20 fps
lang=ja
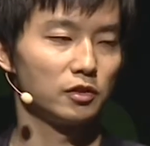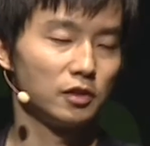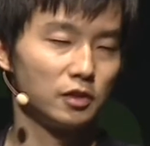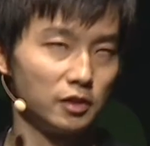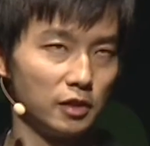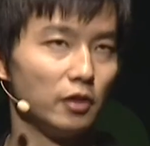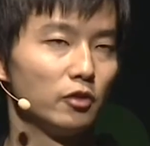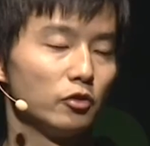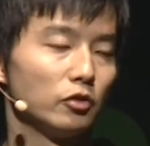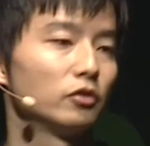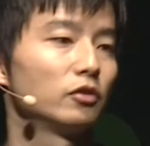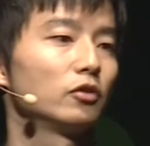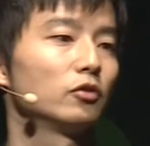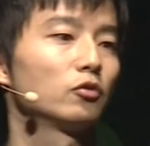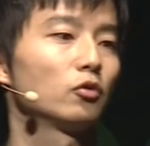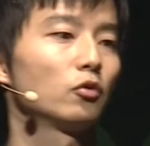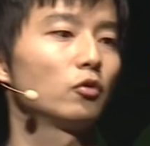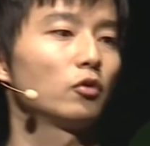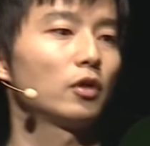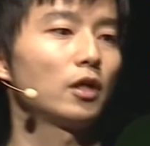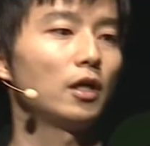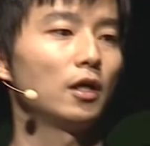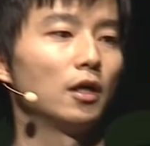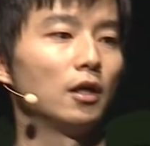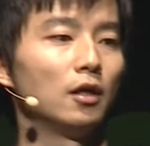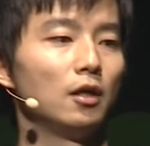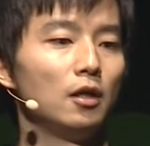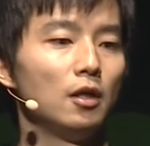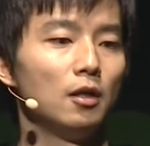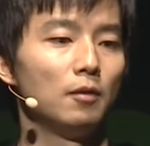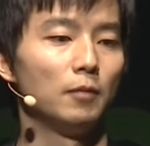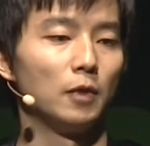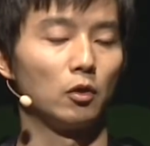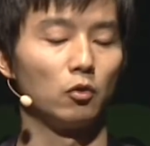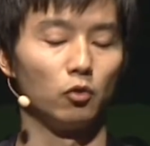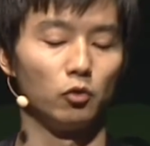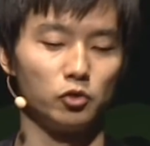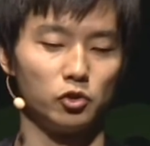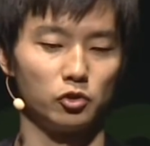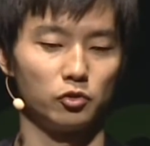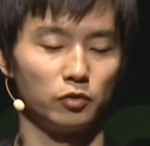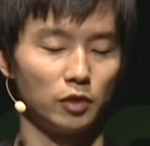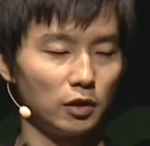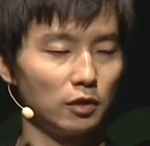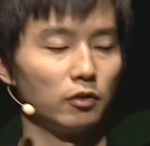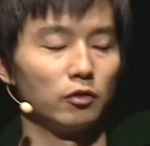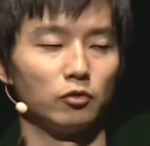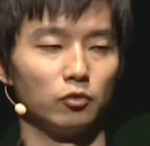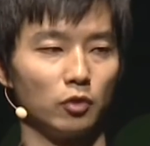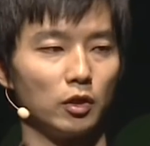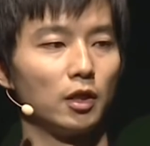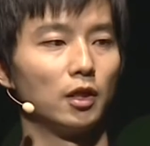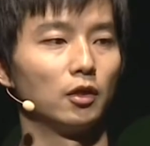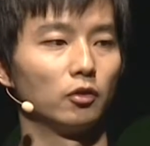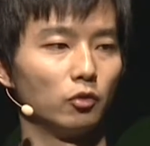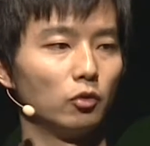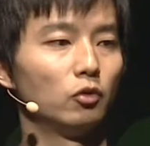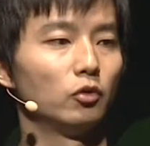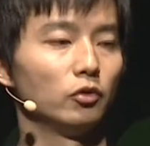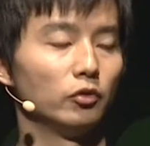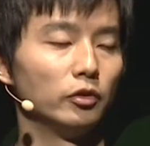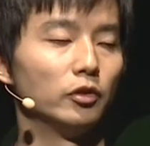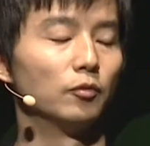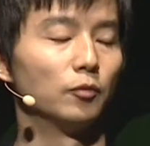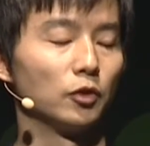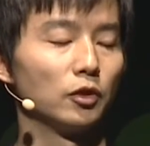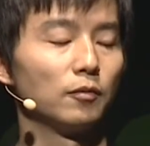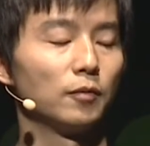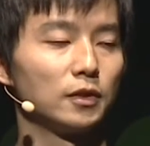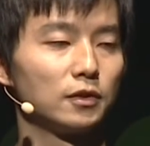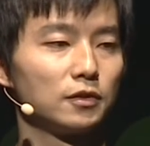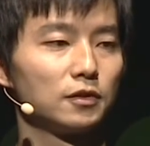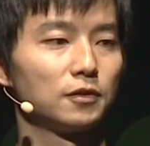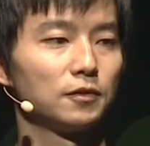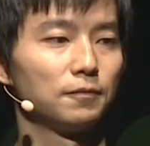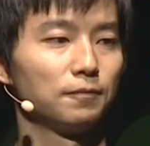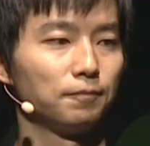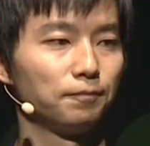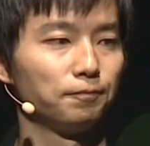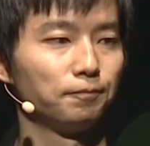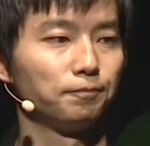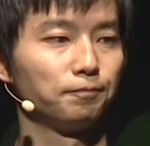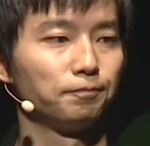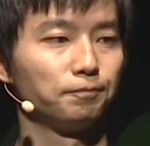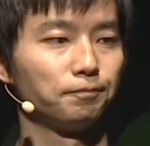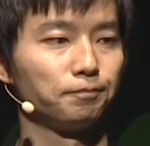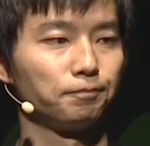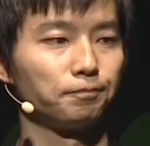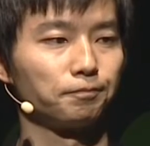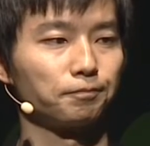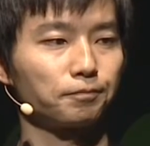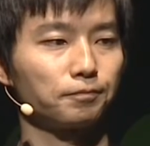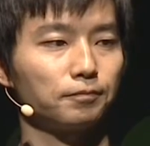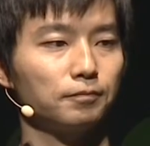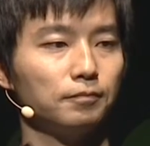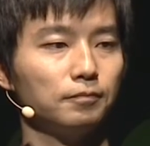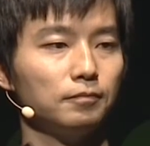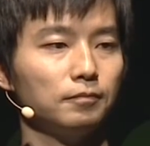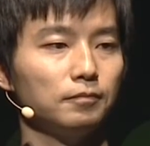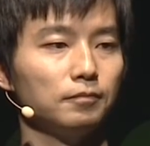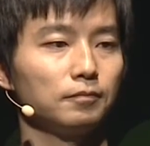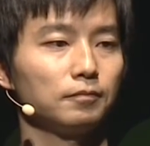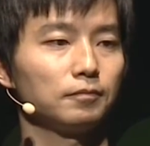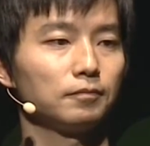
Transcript: ていくっていうところが、まあ、今後重要になってくるのかなというふうに思ってます。というこ